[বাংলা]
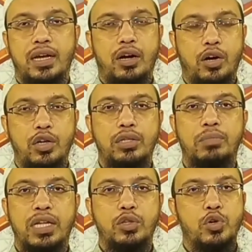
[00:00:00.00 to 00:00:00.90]
হদ
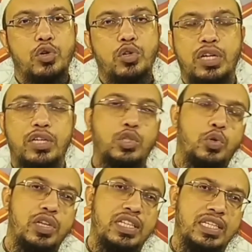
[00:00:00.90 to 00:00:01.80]
বা দণ্ড ধার্য
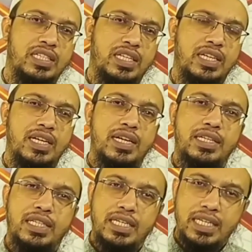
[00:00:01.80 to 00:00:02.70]
করে দিয়েছে
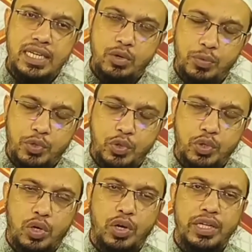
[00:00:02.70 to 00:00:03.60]
সেটির উপযুক্ত
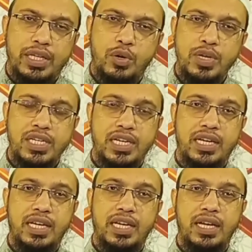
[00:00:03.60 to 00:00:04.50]
হয় তাহলে
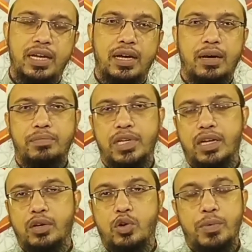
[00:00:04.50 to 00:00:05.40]
সেটাকে আপনার
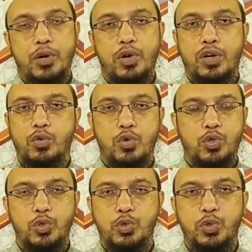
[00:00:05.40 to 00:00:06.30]
ক্ষমা করার কোনো
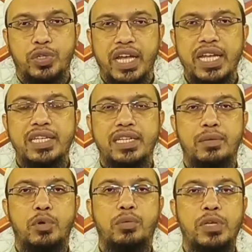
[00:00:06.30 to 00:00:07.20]
সুযোগ নেই সেটা
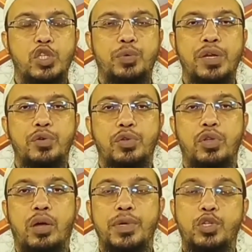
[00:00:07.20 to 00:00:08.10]
বরং বাস্তবায়ন করতে
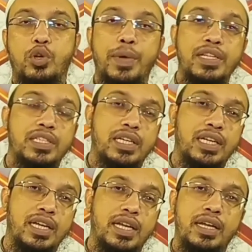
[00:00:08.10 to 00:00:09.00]
হবে সমাজকে
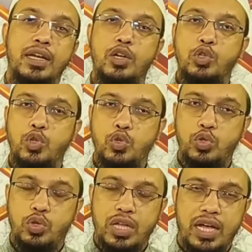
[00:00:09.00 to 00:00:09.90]
সুস্থ
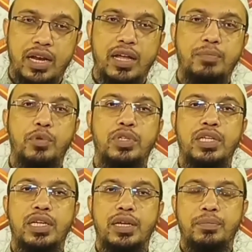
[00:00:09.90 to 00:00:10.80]
ধারার পথে
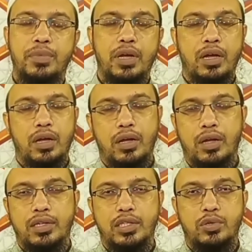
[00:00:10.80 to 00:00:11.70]

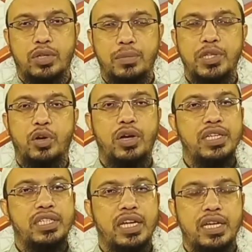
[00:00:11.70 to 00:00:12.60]
যেন ধাবিত হয়
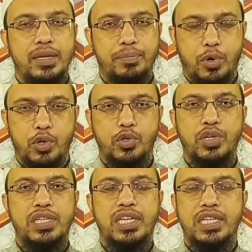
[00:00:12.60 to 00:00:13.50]
সেই প্রয়োজনে
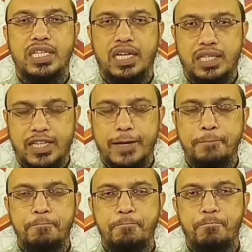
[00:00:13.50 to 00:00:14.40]
সেই স্বার্থে
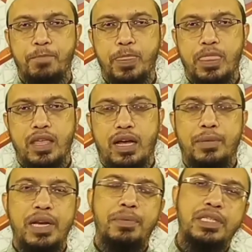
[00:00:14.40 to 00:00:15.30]
আবার
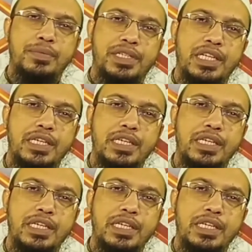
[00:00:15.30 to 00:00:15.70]
এর পাশাপাশি